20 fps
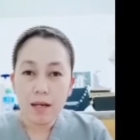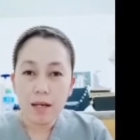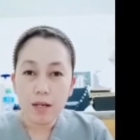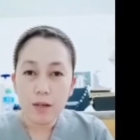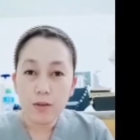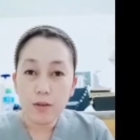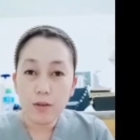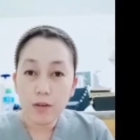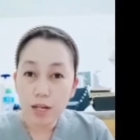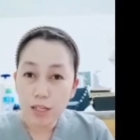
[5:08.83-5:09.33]

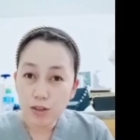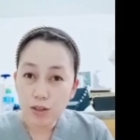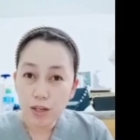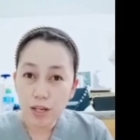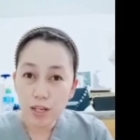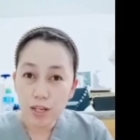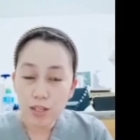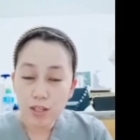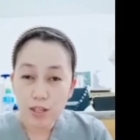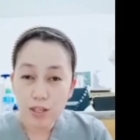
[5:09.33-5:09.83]

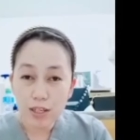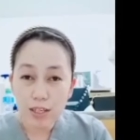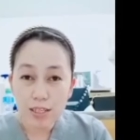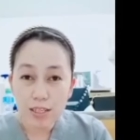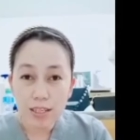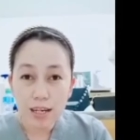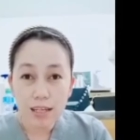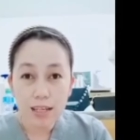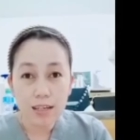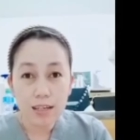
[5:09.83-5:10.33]
Congratulations,
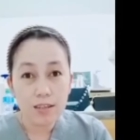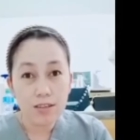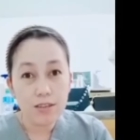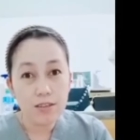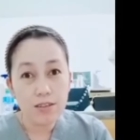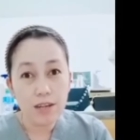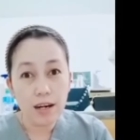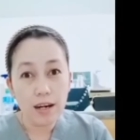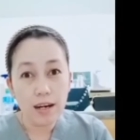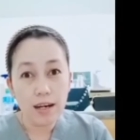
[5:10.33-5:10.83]
Ate,
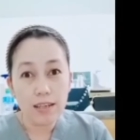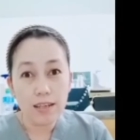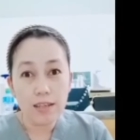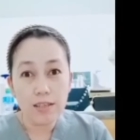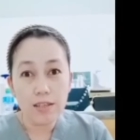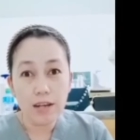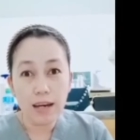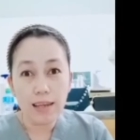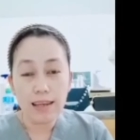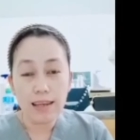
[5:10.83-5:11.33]
Ate
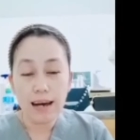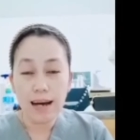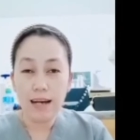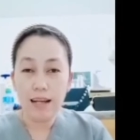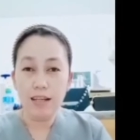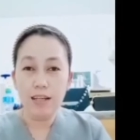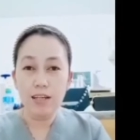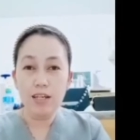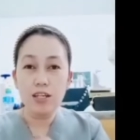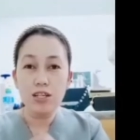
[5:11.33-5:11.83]
Direct
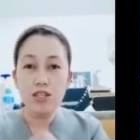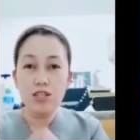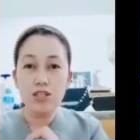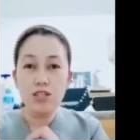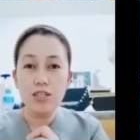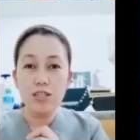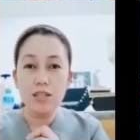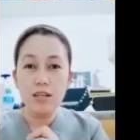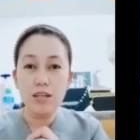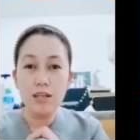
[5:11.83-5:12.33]
Taglish.
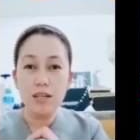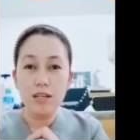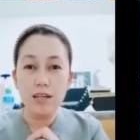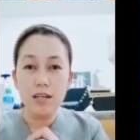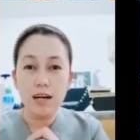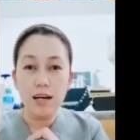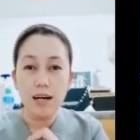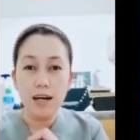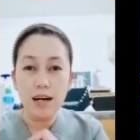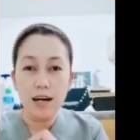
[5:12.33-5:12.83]

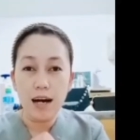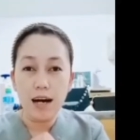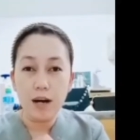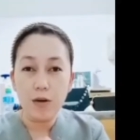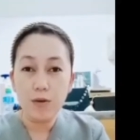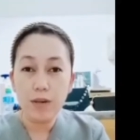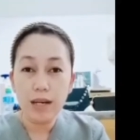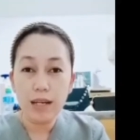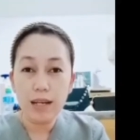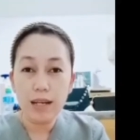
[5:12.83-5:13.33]
Uh,
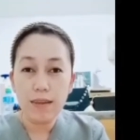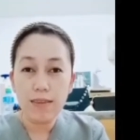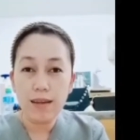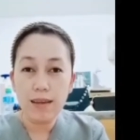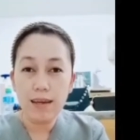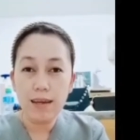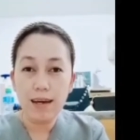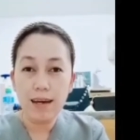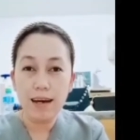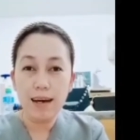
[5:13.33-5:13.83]
Kuya
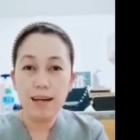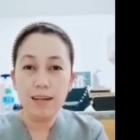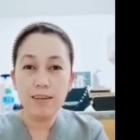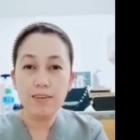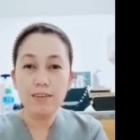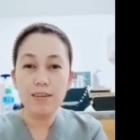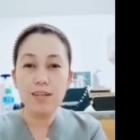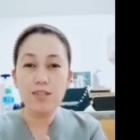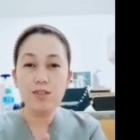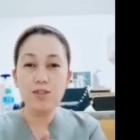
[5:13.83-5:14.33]
Nathaniel,
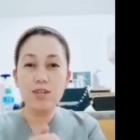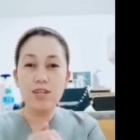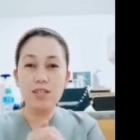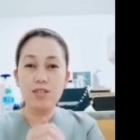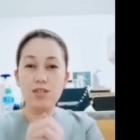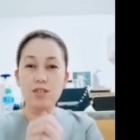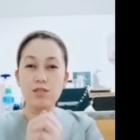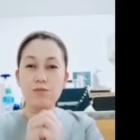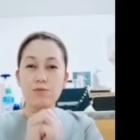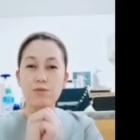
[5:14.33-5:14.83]

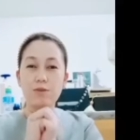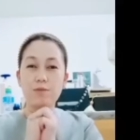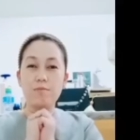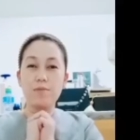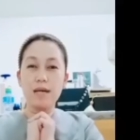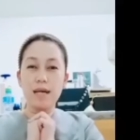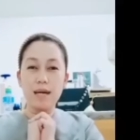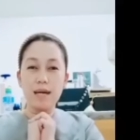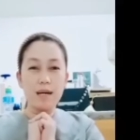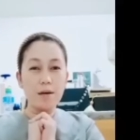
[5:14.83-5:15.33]
congratulations for
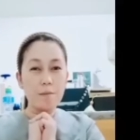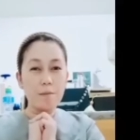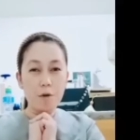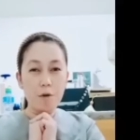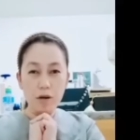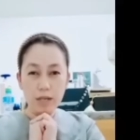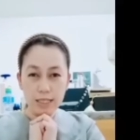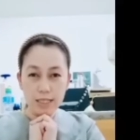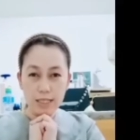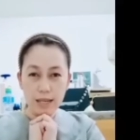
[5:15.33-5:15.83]
being
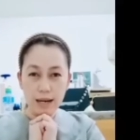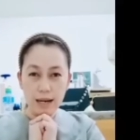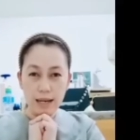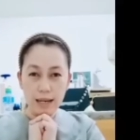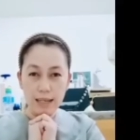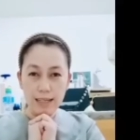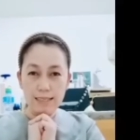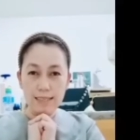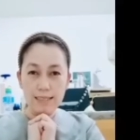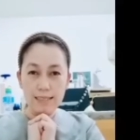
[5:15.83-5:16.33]

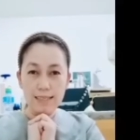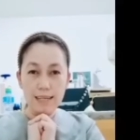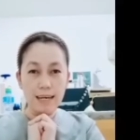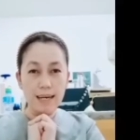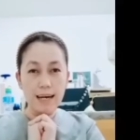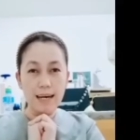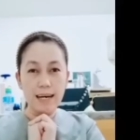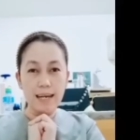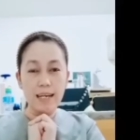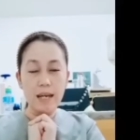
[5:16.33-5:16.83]
monetized.
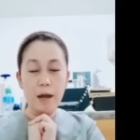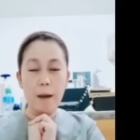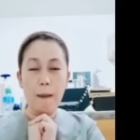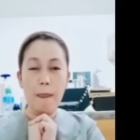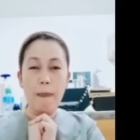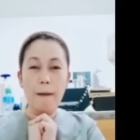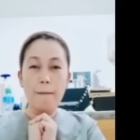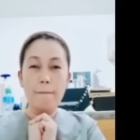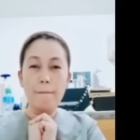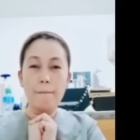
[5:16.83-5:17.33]
Ayan.
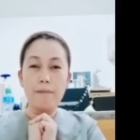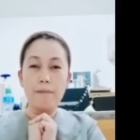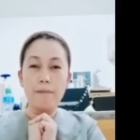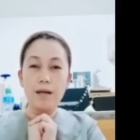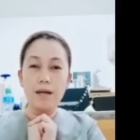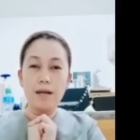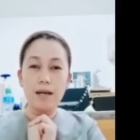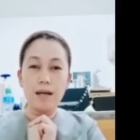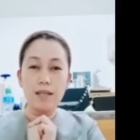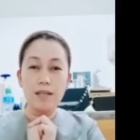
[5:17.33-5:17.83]

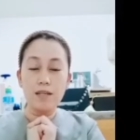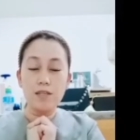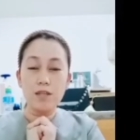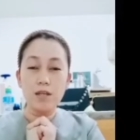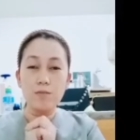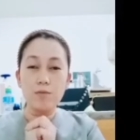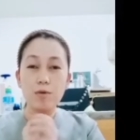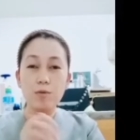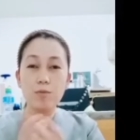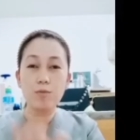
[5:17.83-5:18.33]
Ayan, deserve
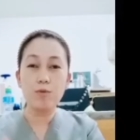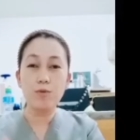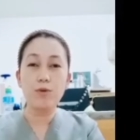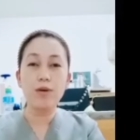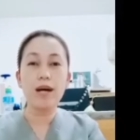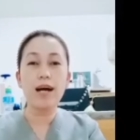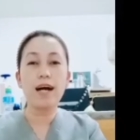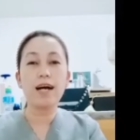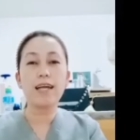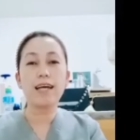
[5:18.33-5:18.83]
po
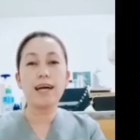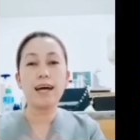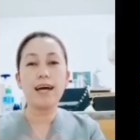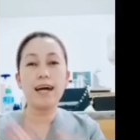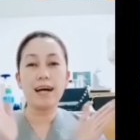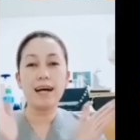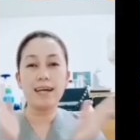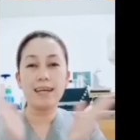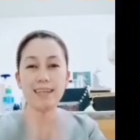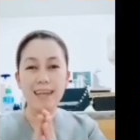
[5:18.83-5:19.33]
yan. Kaya,
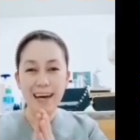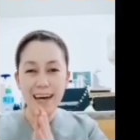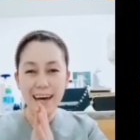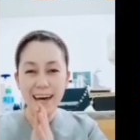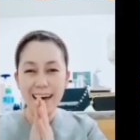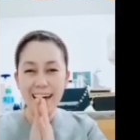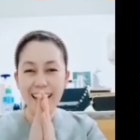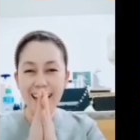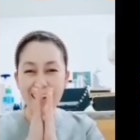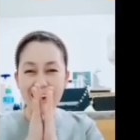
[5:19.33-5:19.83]

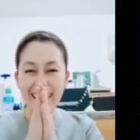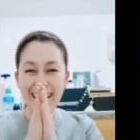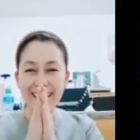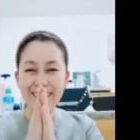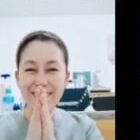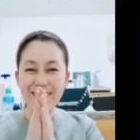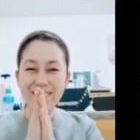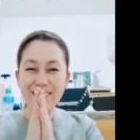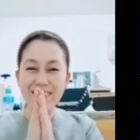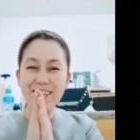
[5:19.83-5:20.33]
yay!
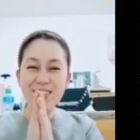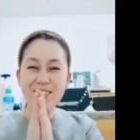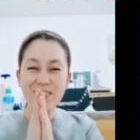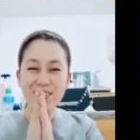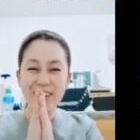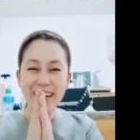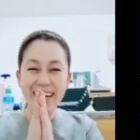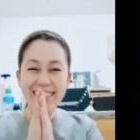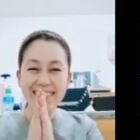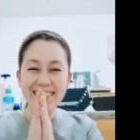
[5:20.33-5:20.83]

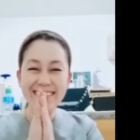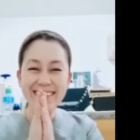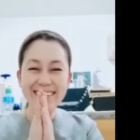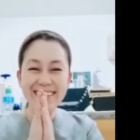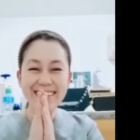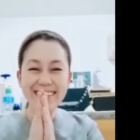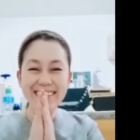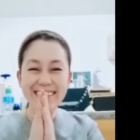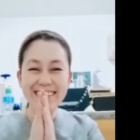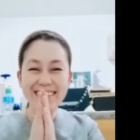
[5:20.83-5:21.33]

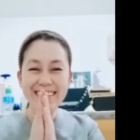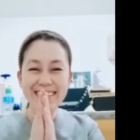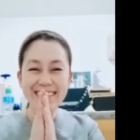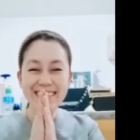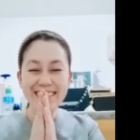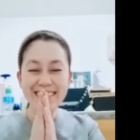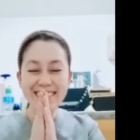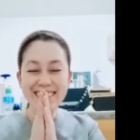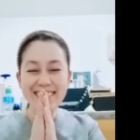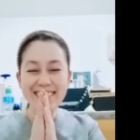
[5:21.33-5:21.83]
Congratulations!